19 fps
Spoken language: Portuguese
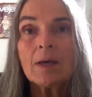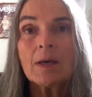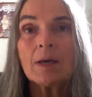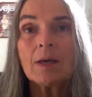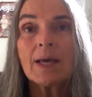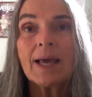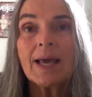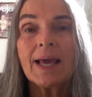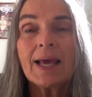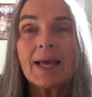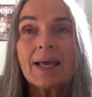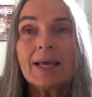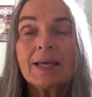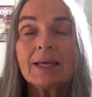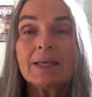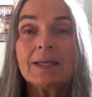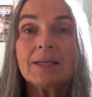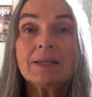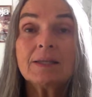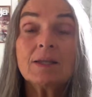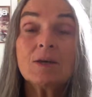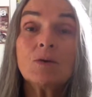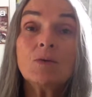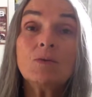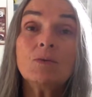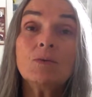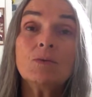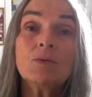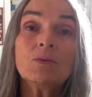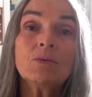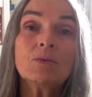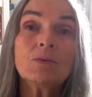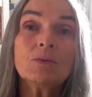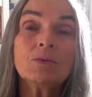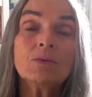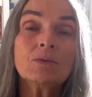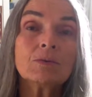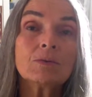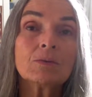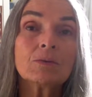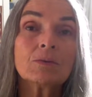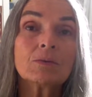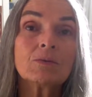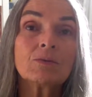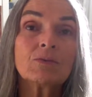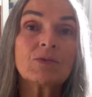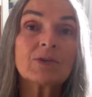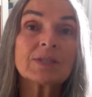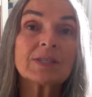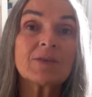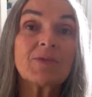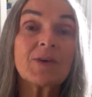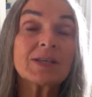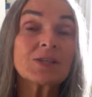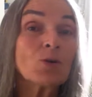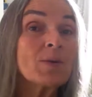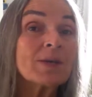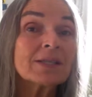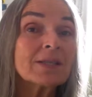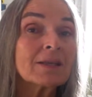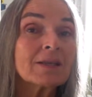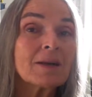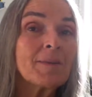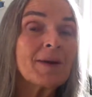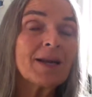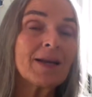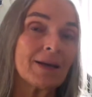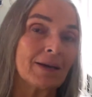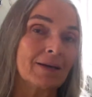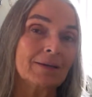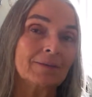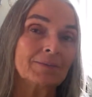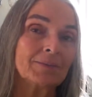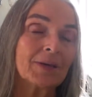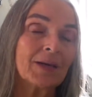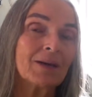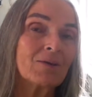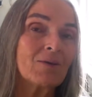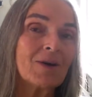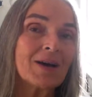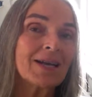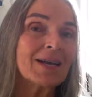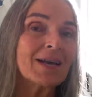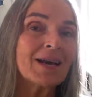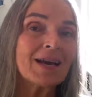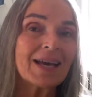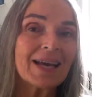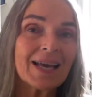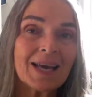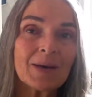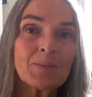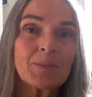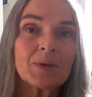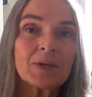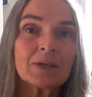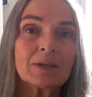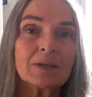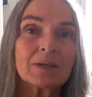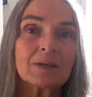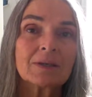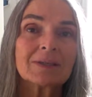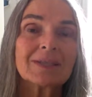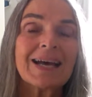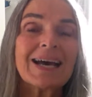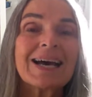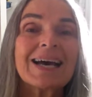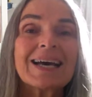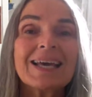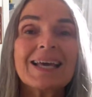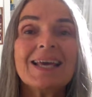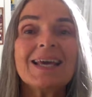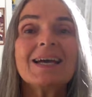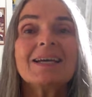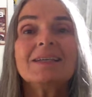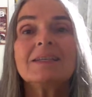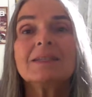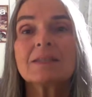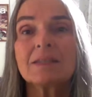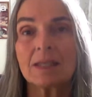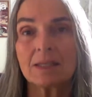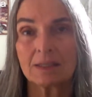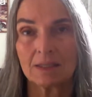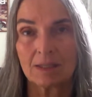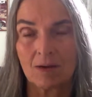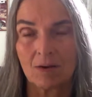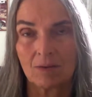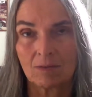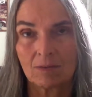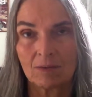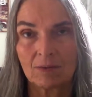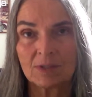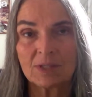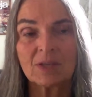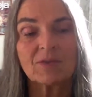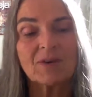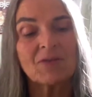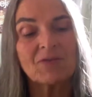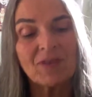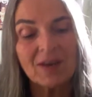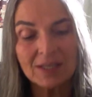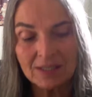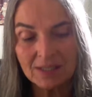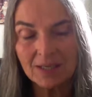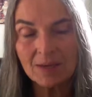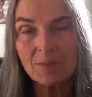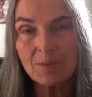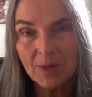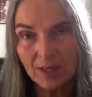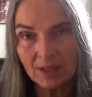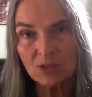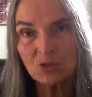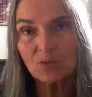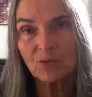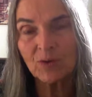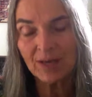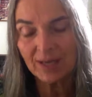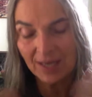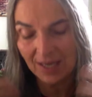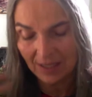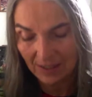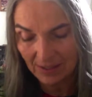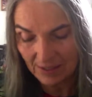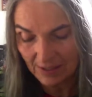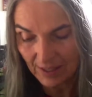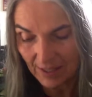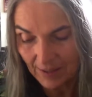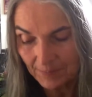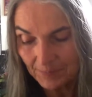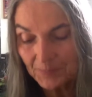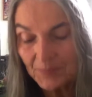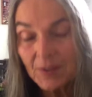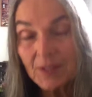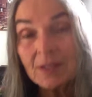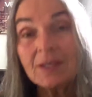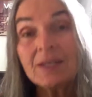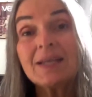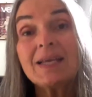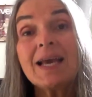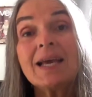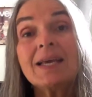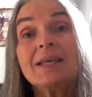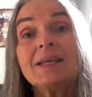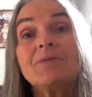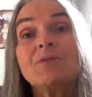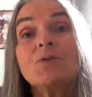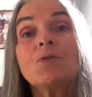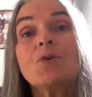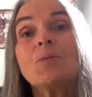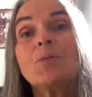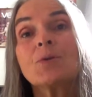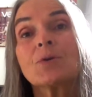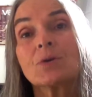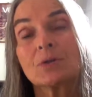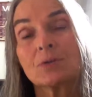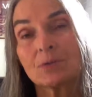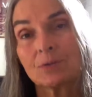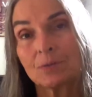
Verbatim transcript: É, então, o, você vai começar a trabalhar. Agora é a época da realização. Você vai fazer mesmo e vai realizar. E aí ficou pronto.